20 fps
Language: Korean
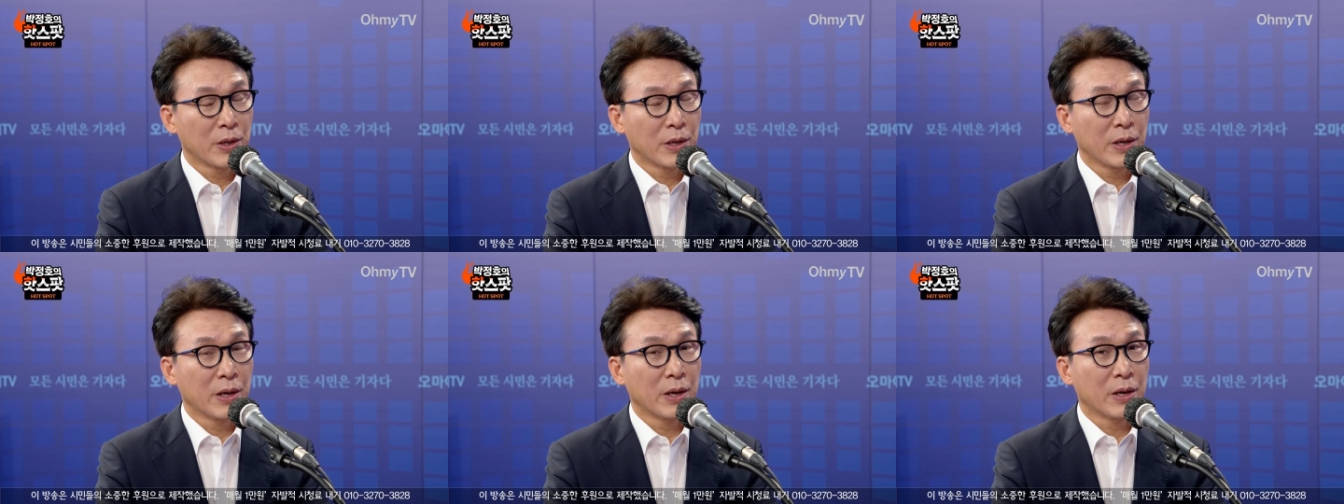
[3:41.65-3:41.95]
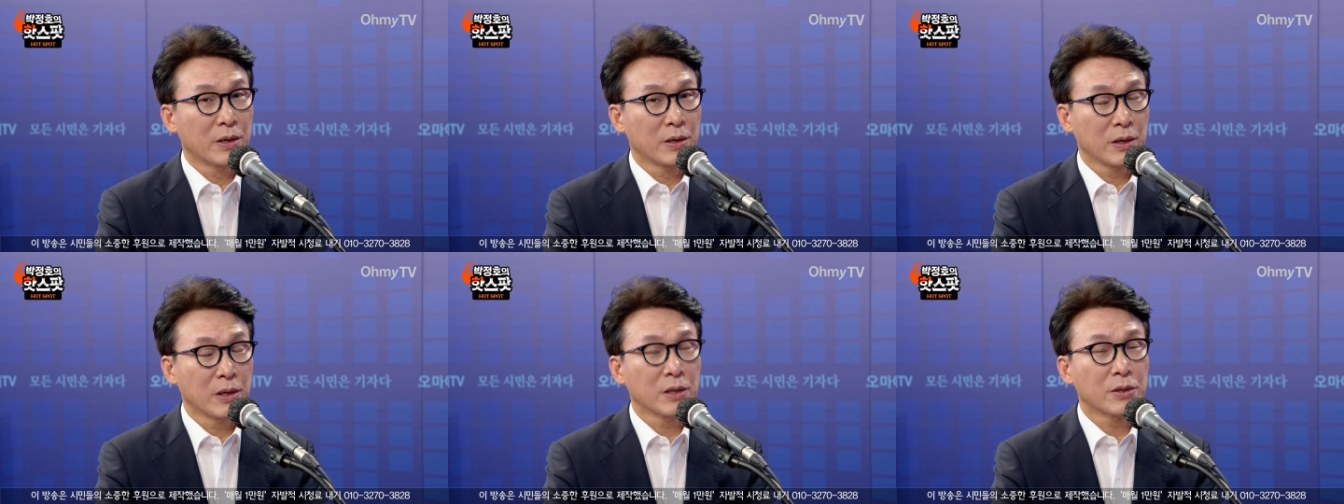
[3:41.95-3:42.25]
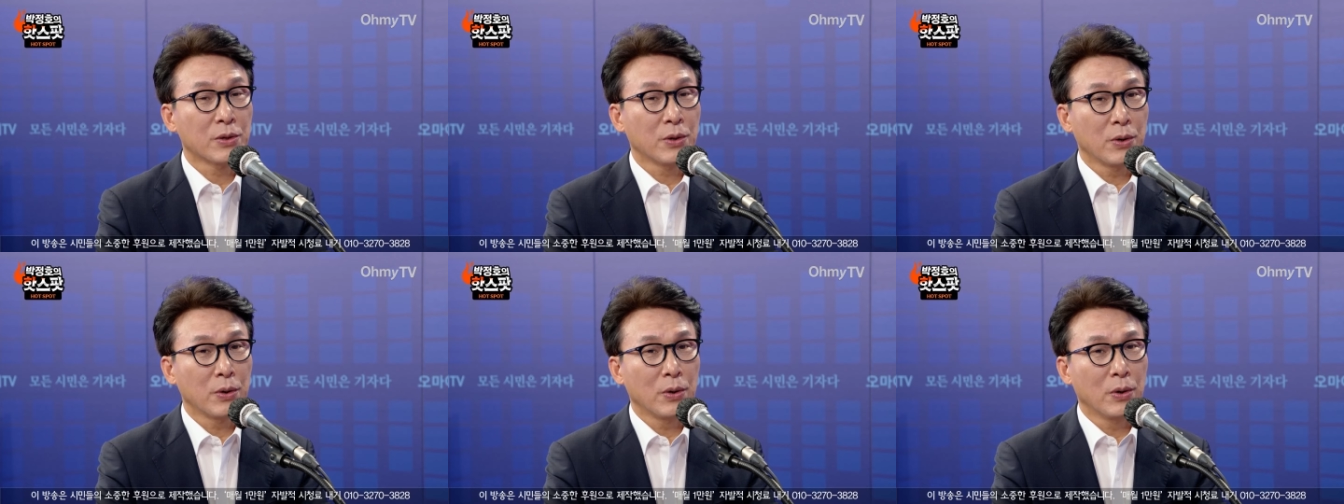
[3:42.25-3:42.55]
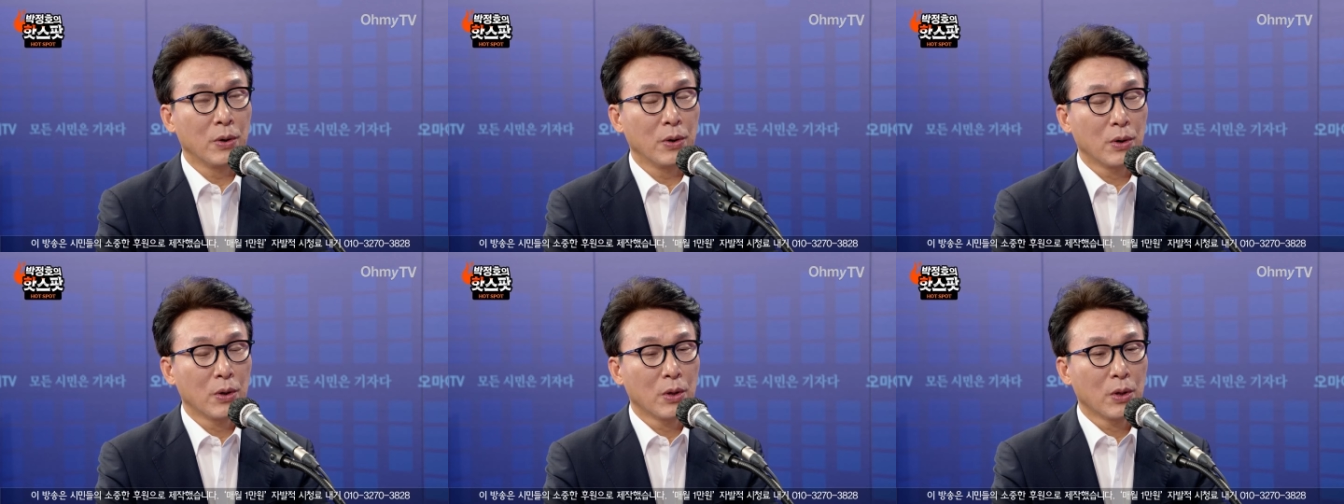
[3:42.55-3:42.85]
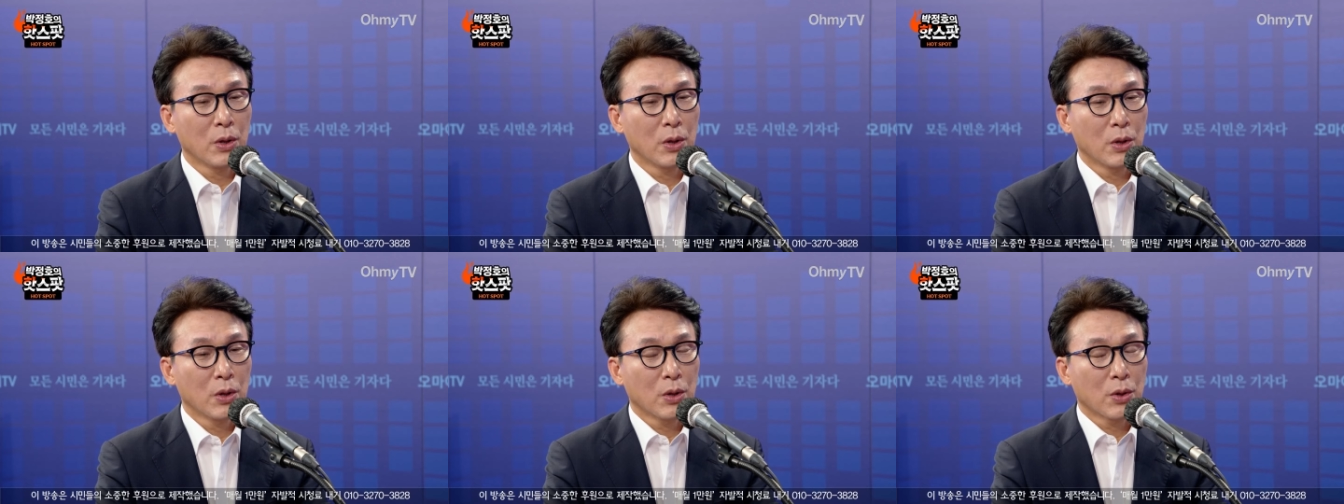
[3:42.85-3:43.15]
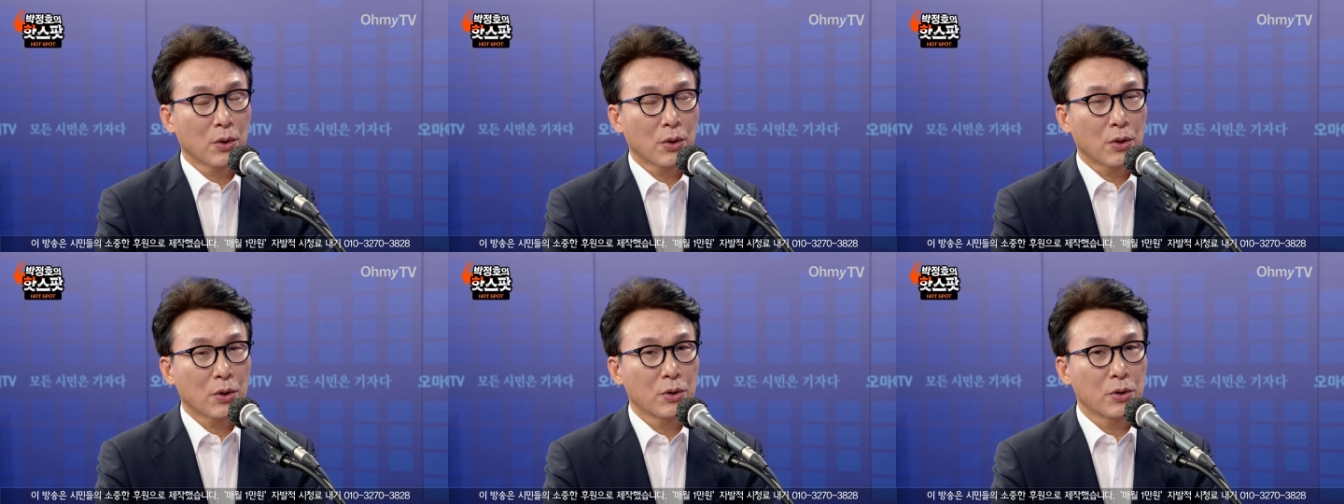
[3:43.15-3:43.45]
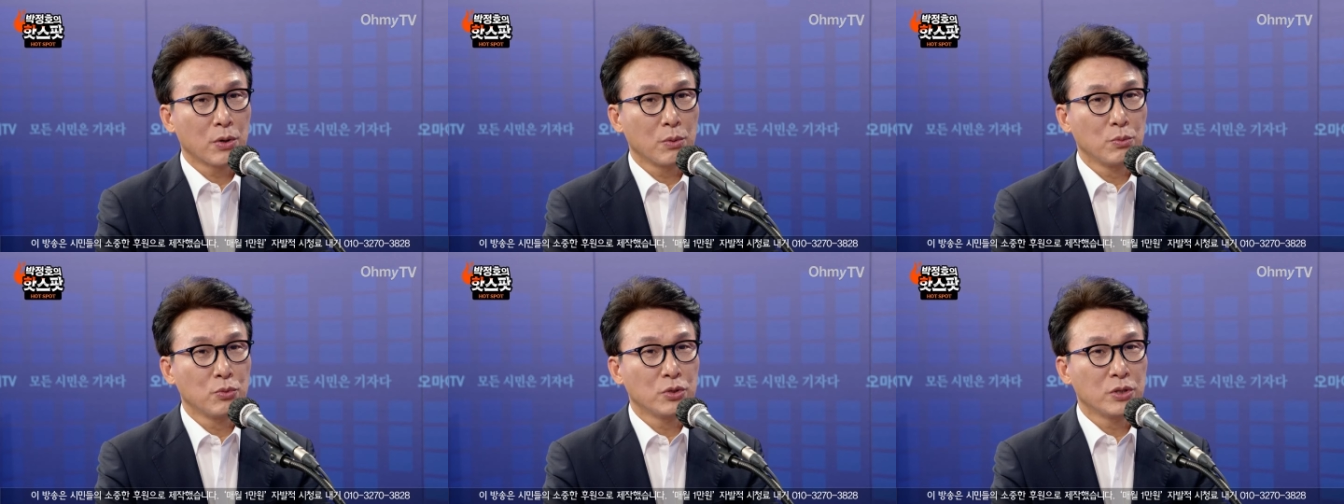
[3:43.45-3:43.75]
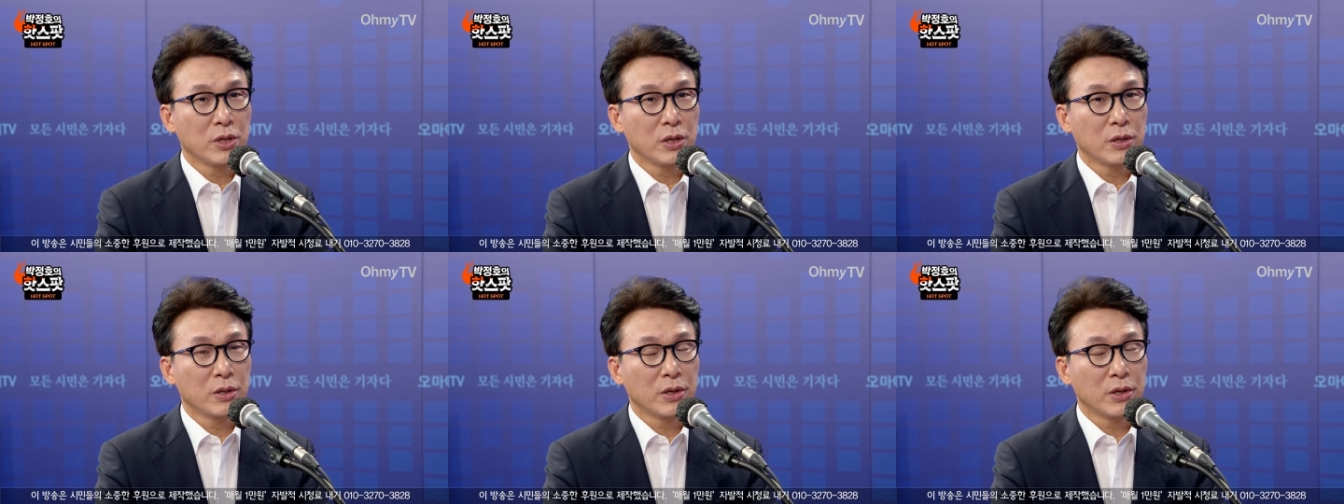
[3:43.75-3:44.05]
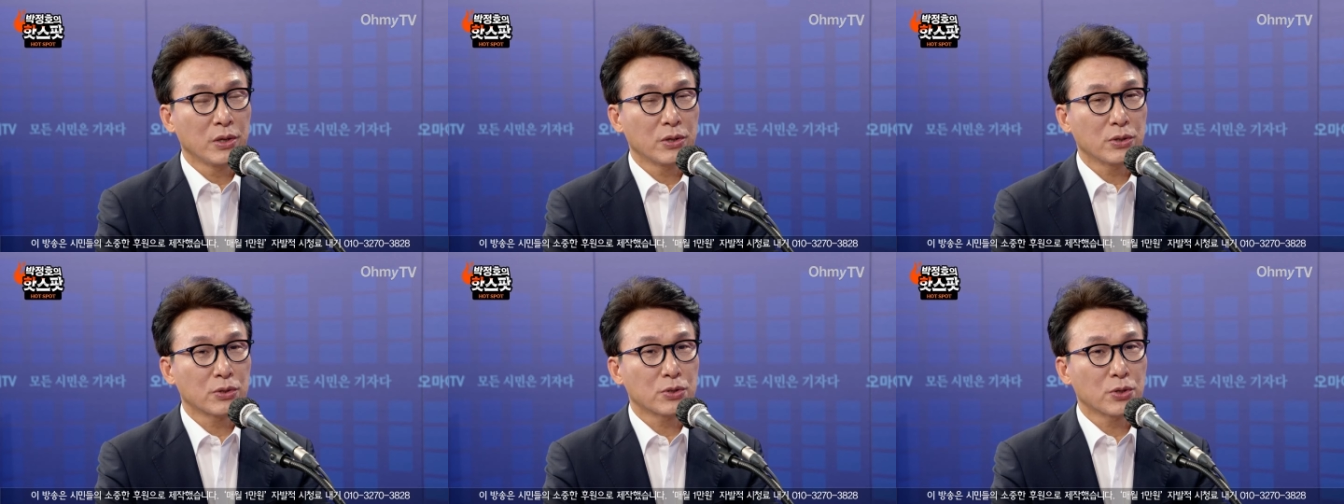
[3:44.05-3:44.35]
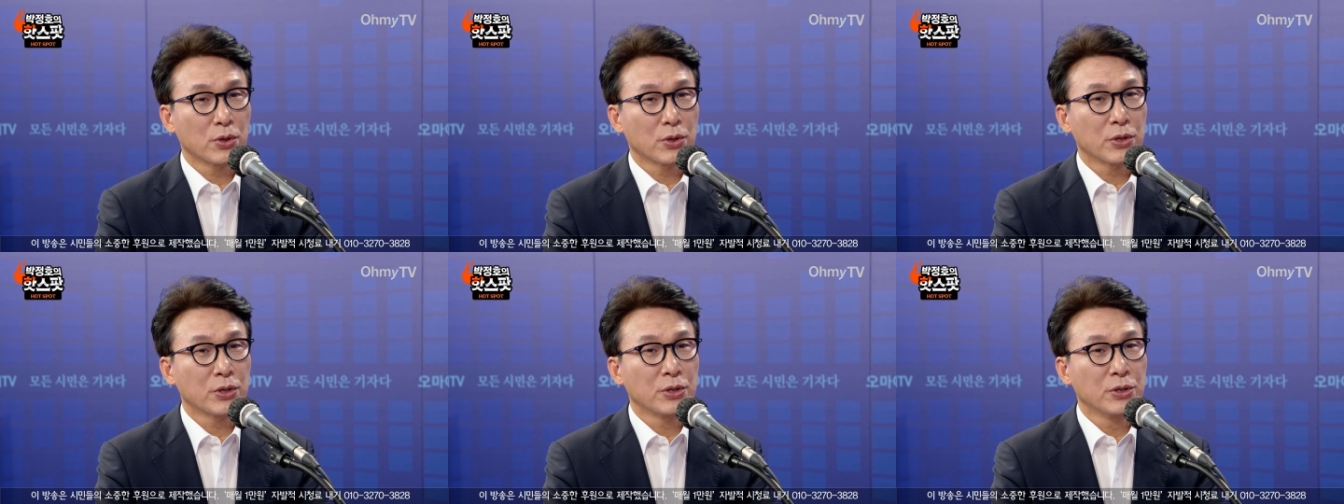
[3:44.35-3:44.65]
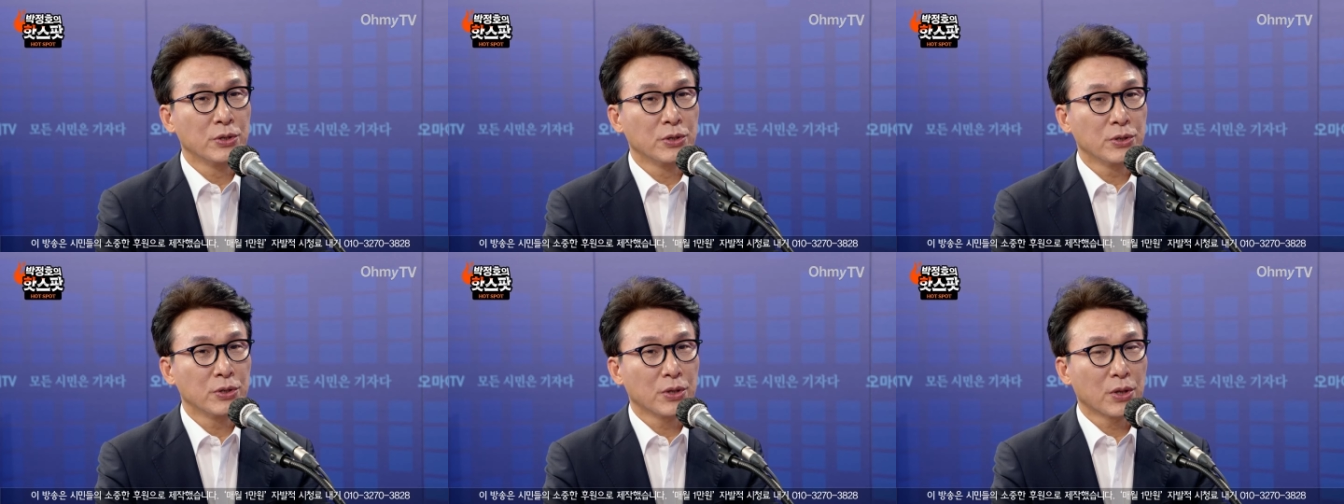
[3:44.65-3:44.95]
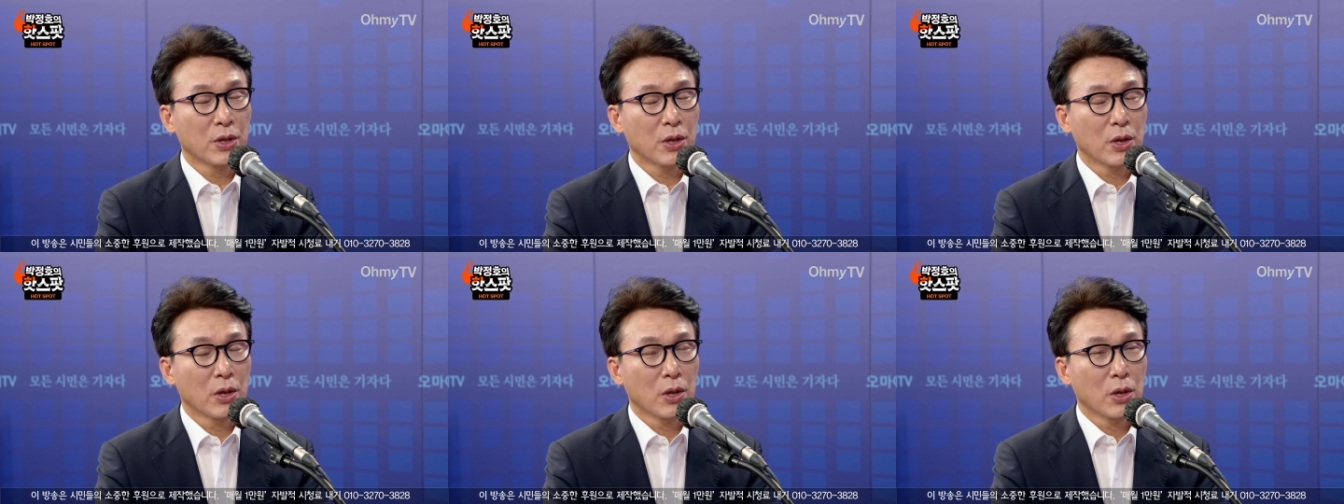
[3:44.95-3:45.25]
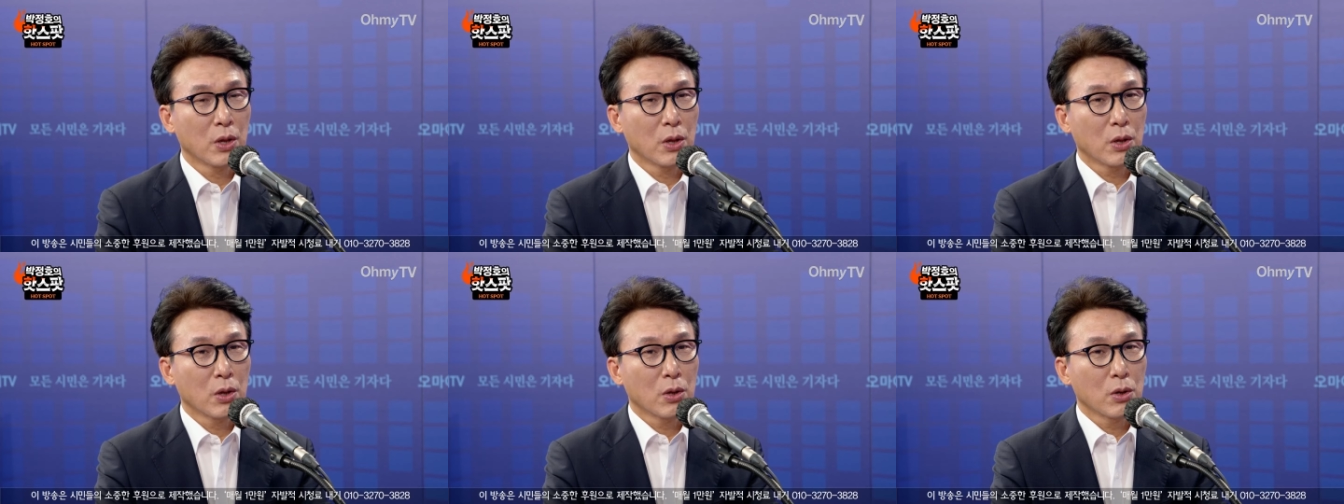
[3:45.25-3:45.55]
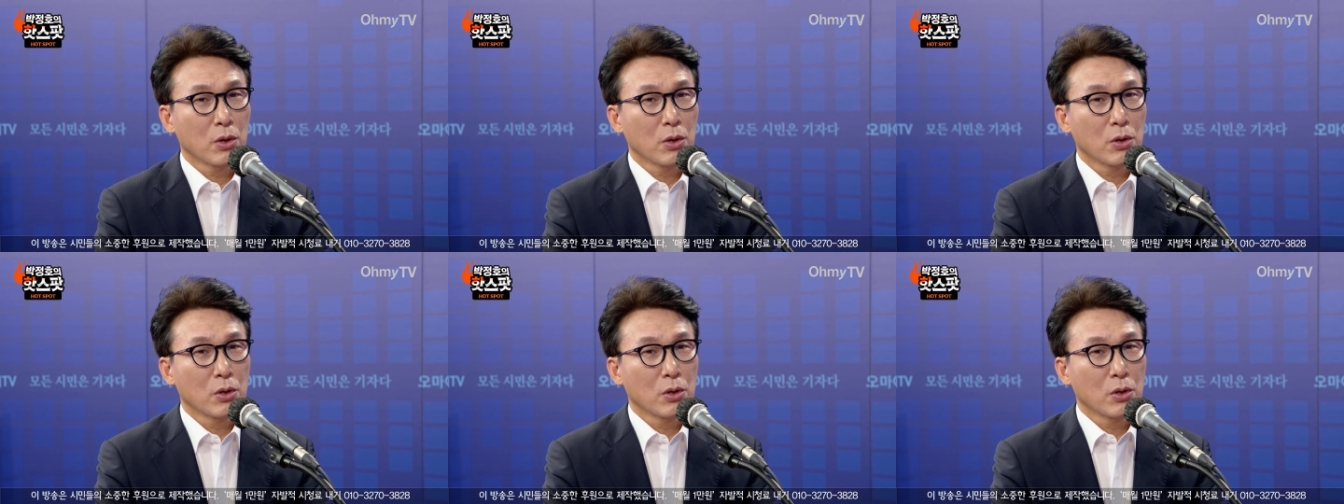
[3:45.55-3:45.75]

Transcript: 네, 그래서 그런 문제에 대해서 저희는 네.